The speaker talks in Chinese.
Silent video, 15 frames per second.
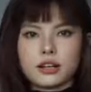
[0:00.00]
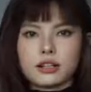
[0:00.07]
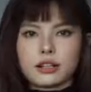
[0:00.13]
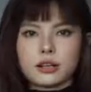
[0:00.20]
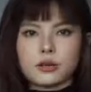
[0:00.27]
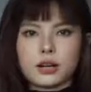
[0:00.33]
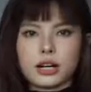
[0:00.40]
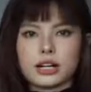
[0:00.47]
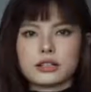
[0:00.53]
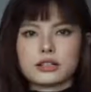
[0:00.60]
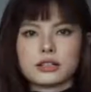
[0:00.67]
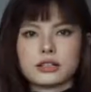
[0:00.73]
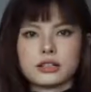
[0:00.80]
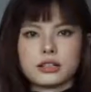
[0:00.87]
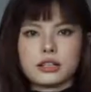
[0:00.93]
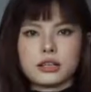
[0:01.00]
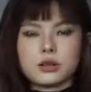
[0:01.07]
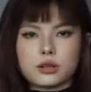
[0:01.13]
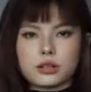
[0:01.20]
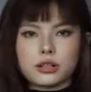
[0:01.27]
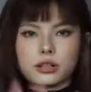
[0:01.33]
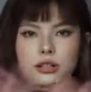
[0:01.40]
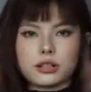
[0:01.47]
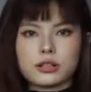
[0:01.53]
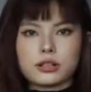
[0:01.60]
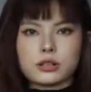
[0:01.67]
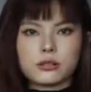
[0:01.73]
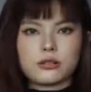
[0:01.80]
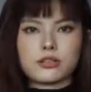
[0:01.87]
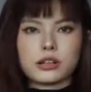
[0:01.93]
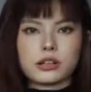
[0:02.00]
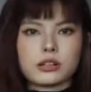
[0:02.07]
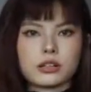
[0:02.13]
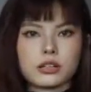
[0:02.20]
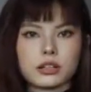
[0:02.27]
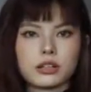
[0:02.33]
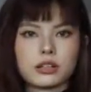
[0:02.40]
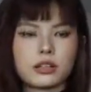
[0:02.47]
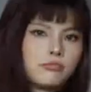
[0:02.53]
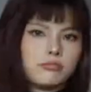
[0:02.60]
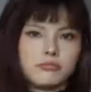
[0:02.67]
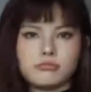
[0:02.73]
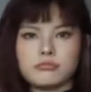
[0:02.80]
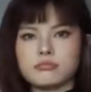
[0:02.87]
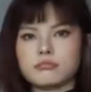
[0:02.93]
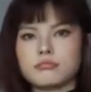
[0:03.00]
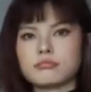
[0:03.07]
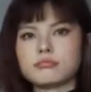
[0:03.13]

这块是一个正方形，嗯，